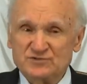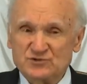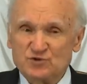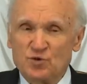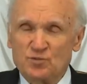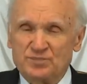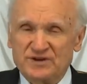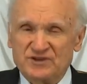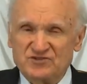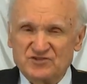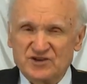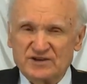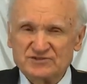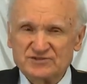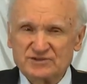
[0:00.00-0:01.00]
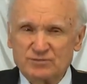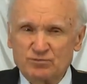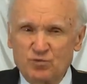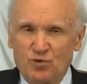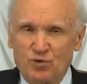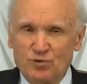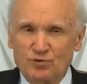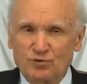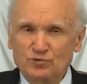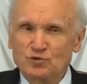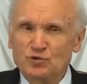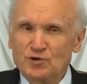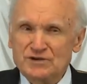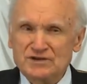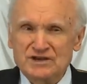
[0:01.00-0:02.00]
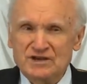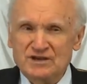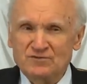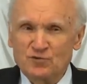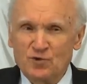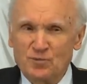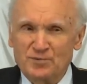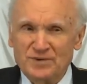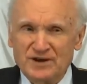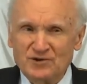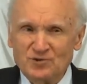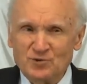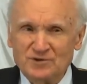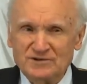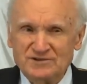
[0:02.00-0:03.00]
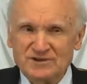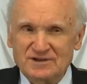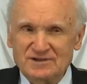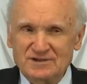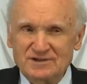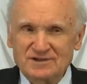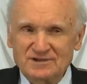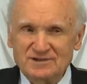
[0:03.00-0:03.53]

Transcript: все причастно Богу, но не его природе,